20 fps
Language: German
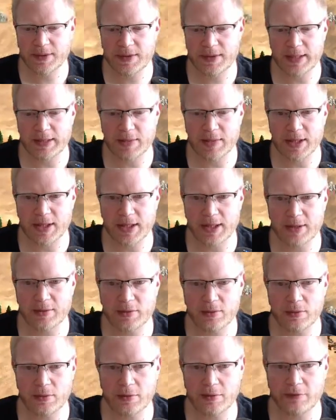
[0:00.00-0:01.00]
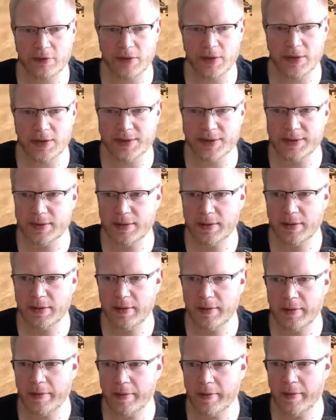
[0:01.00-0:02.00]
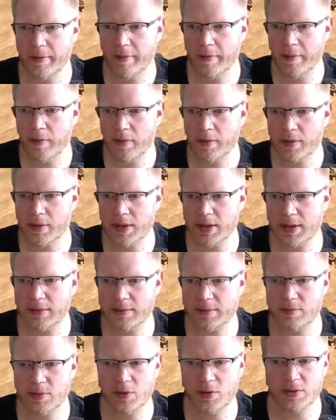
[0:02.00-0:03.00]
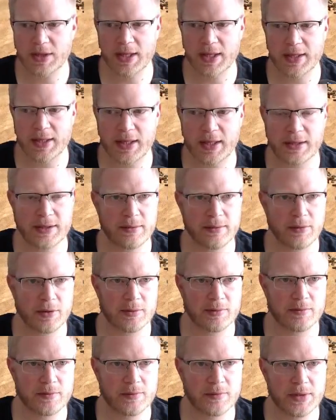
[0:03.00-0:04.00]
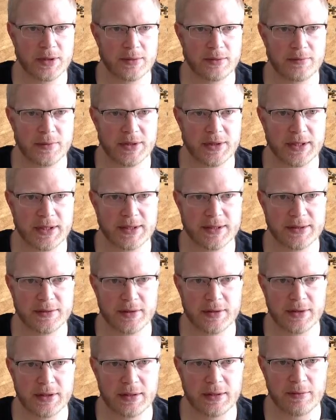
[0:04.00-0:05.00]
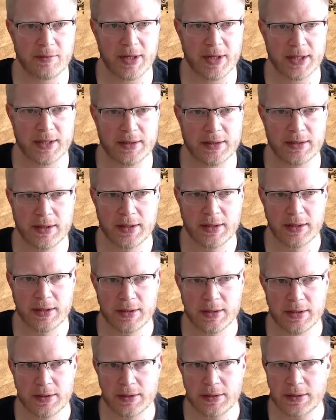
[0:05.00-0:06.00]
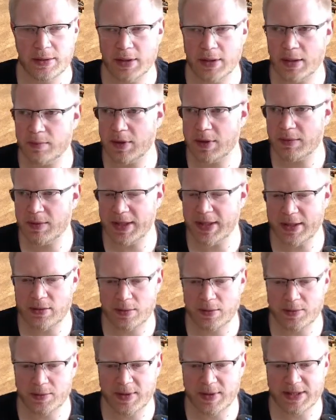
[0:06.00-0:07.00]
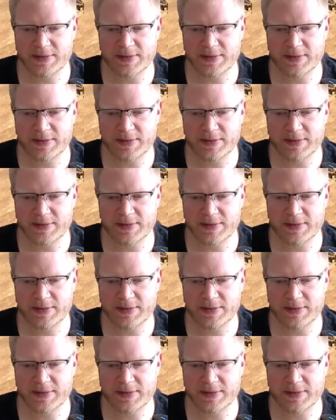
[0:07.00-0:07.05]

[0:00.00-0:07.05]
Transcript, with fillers: er hat aber gerade null auf Holz. Okay, wir bauen gerade alle hier beim, beim Dinges neu, kann man machen. Ja, ein paar mehr Eco-Upgrades